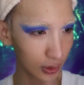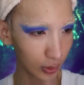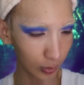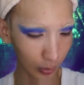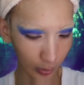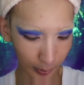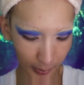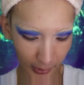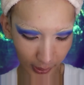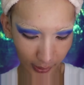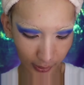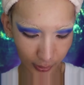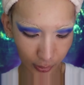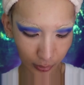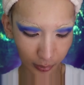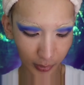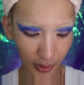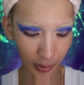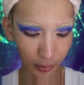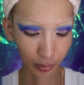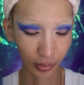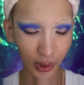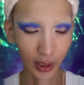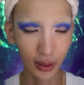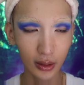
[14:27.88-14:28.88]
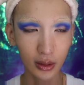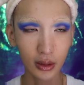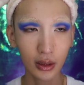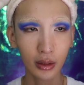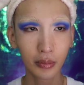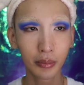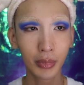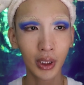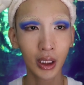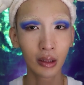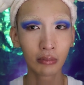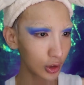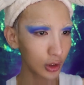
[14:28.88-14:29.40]
可能是我本来就面部暗
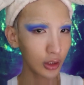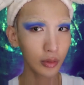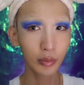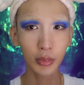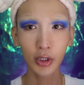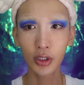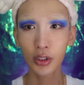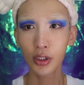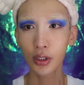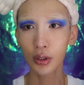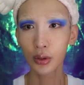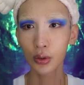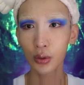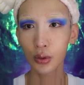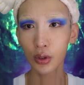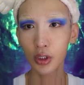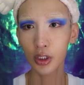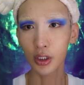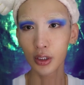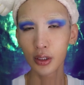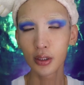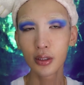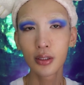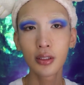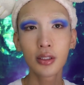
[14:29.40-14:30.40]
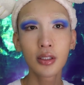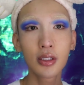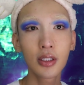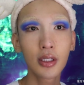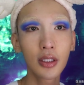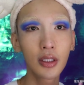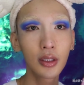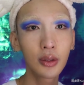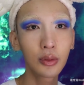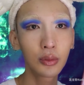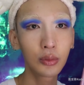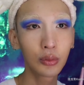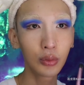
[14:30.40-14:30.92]
沉。什么叫做
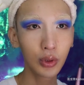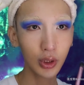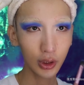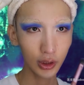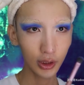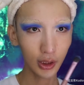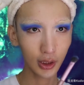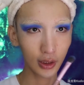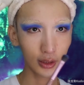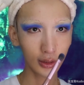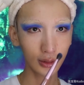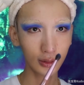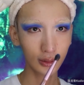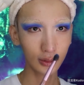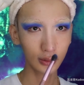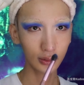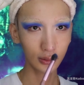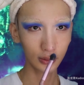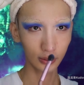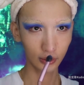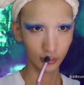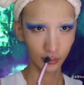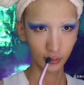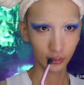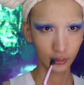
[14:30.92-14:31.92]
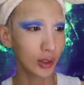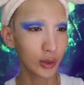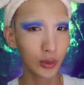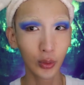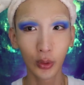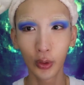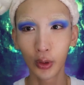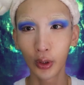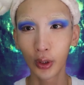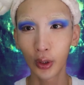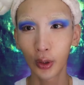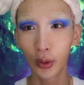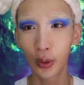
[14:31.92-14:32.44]
神仙晕染？我
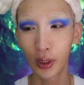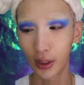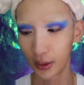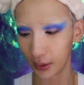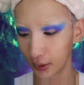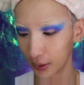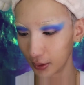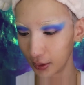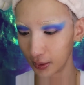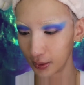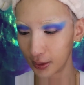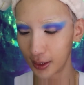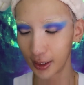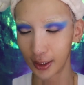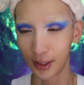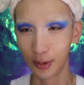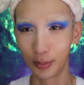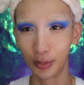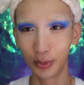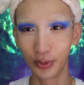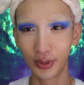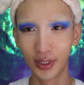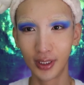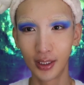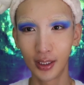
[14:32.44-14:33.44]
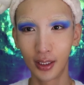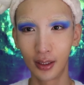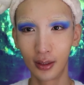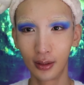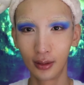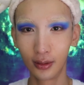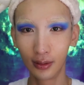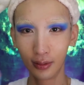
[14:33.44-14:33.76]
感觉我又画的跟这个不一